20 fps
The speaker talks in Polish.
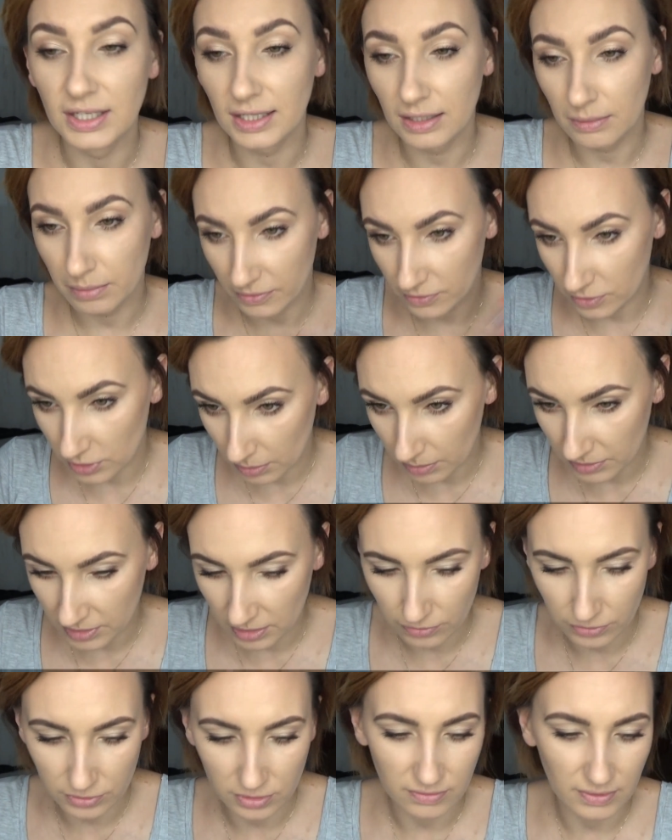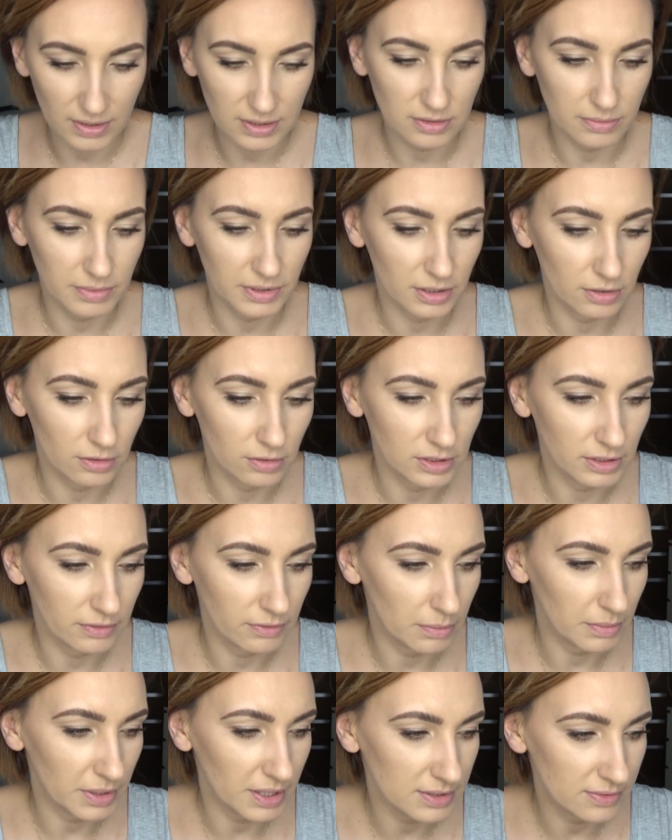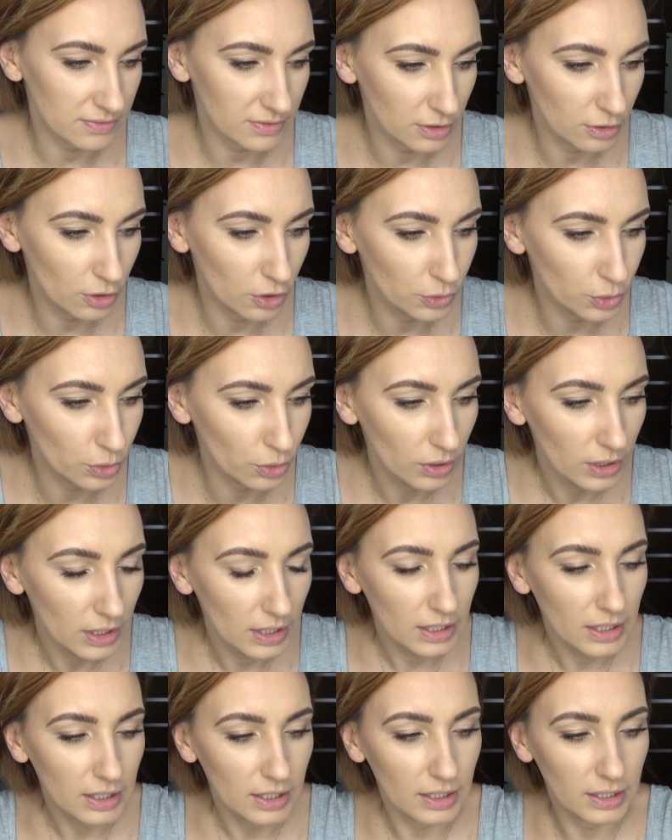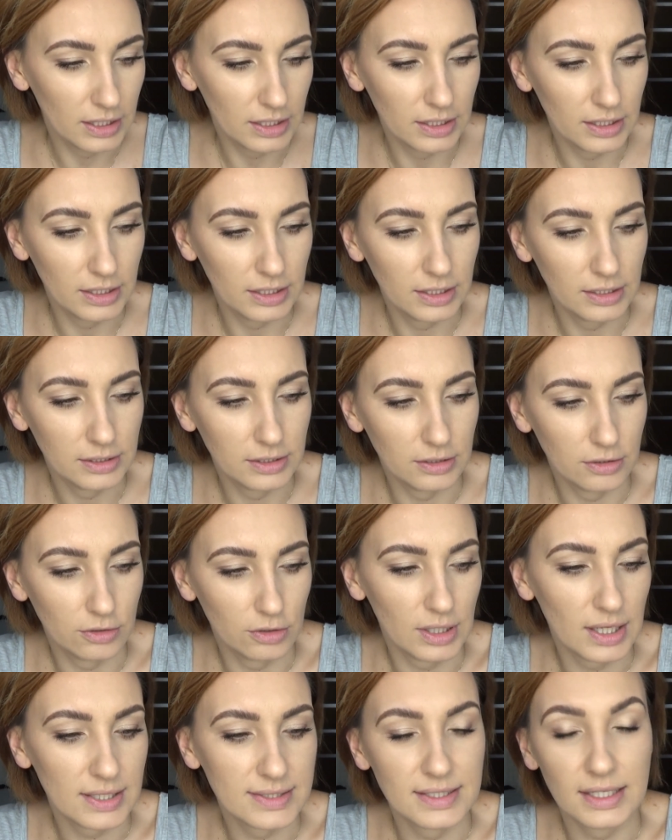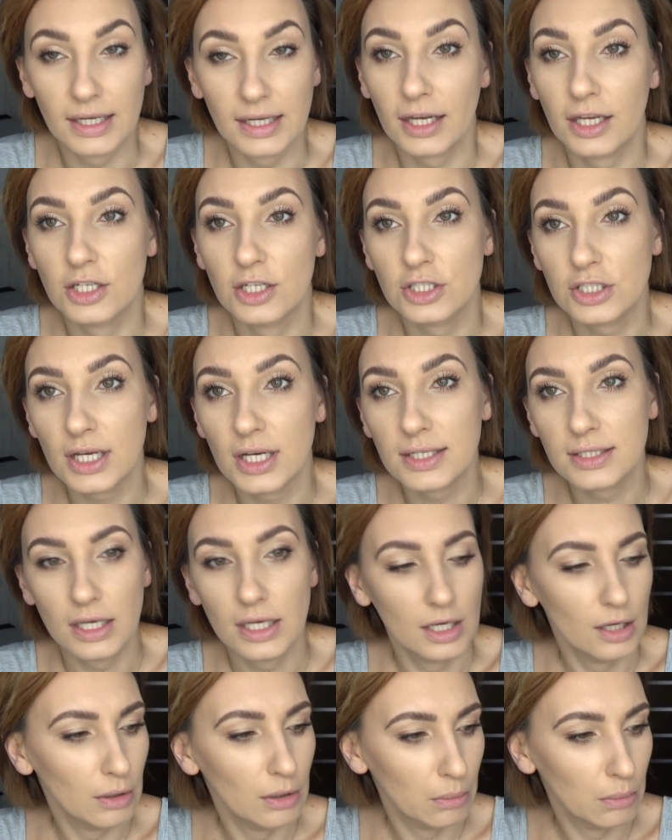Ja na pewno nie będę fudowała sobie tego, nie wiem, raz w tygodniu, e, tylko raz na jakiś czas.